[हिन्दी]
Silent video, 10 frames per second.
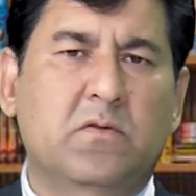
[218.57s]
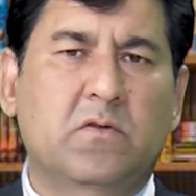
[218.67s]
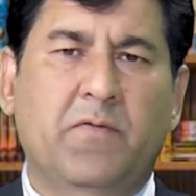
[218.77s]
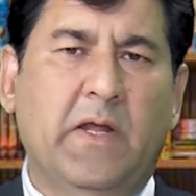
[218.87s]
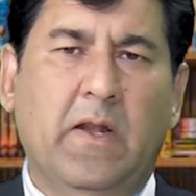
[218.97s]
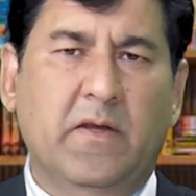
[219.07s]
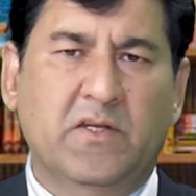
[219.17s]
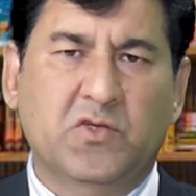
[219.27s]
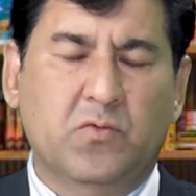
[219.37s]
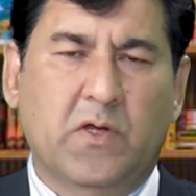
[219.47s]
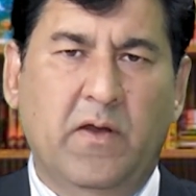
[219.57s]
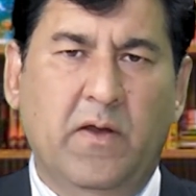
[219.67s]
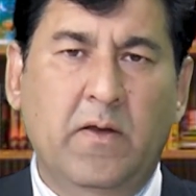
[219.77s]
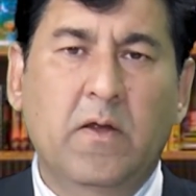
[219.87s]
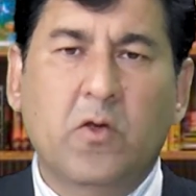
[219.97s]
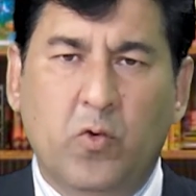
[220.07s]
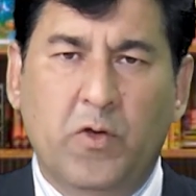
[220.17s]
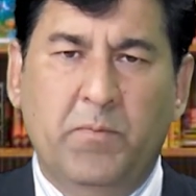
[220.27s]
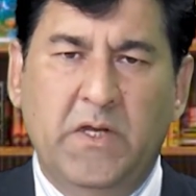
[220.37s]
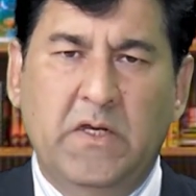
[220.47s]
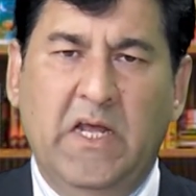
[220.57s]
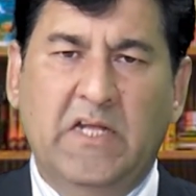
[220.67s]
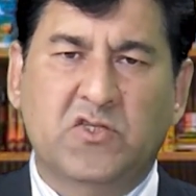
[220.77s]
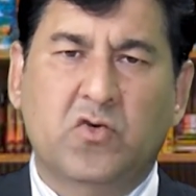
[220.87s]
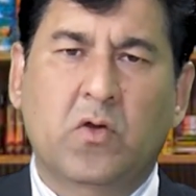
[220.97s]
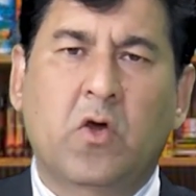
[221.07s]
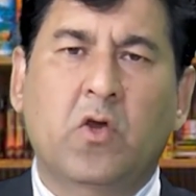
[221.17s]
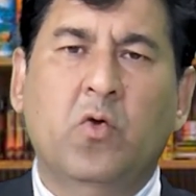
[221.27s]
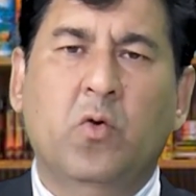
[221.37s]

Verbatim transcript: दवाई लेनी शुरू करें कोई भी नेचुरल और